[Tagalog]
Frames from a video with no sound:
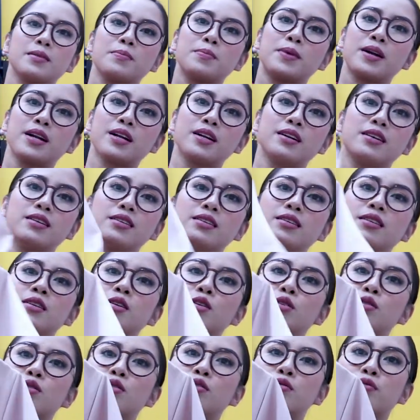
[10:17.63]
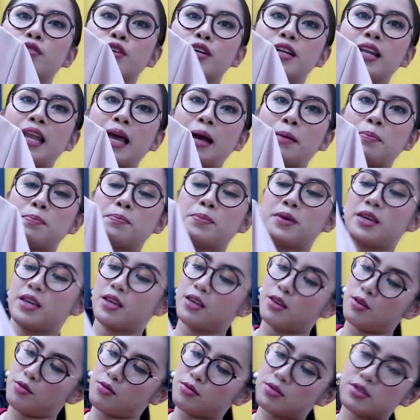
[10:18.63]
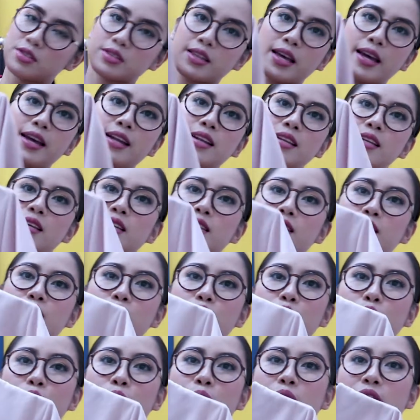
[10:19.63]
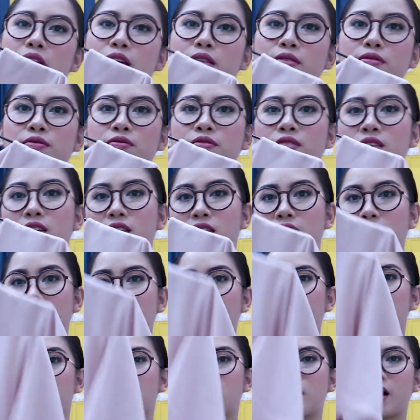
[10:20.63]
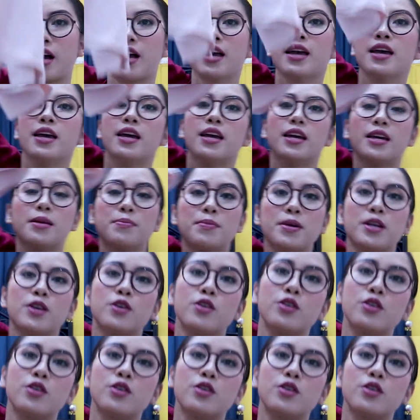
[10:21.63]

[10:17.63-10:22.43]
Parang overlapping yung style niya dito. And V-neck siya. And may